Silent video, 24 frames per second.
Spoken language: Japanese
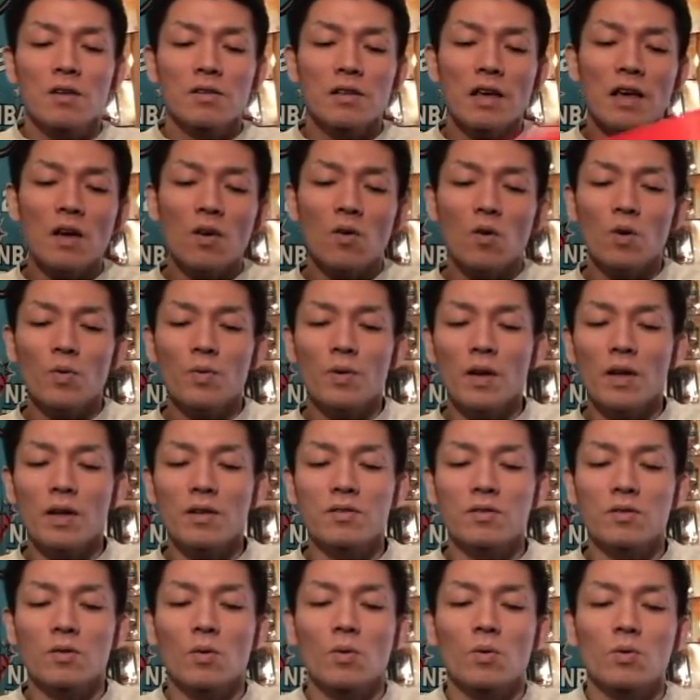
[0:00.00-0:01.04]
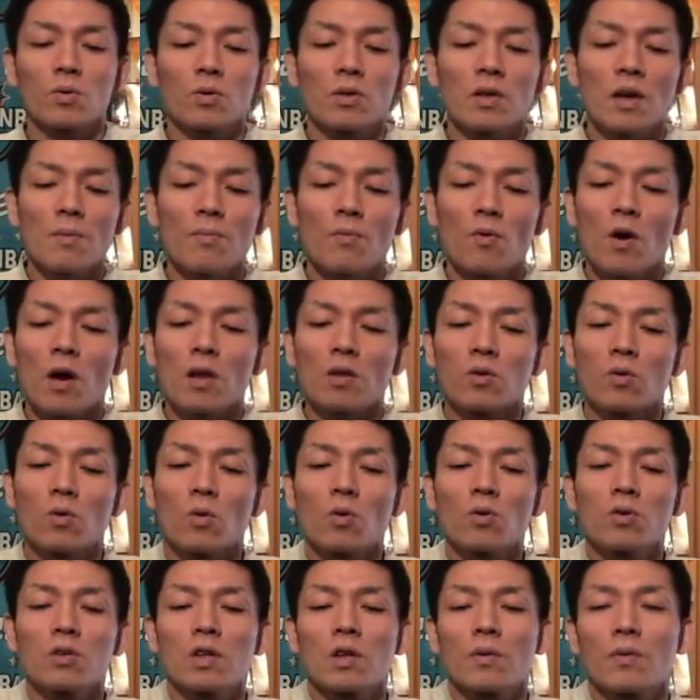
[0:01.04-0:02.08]
最後のフィアレスということで、もうあと
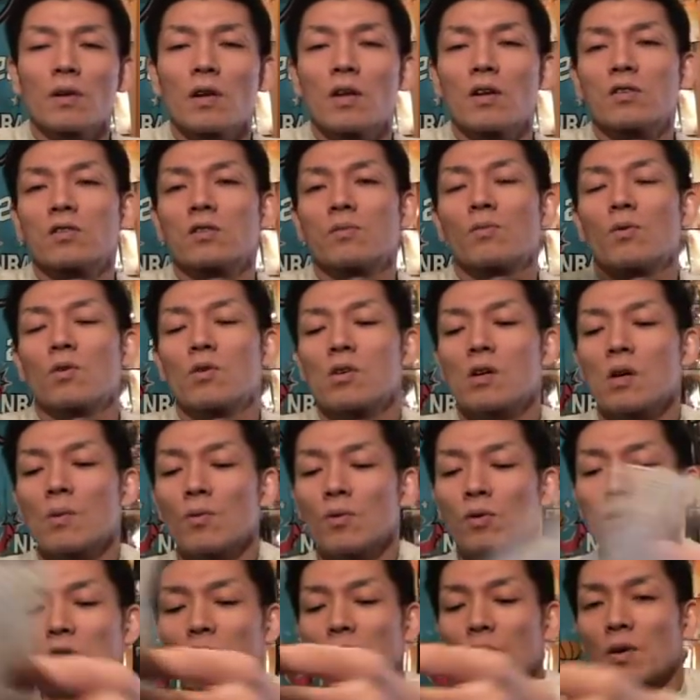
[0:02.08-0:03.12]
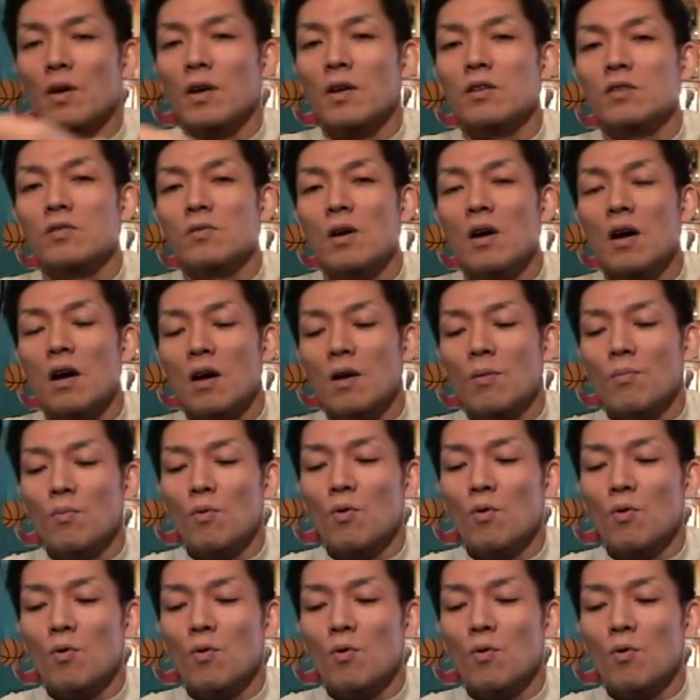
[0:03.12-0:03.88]
残ってるフィアレス、僕が持ってるフィアレスは、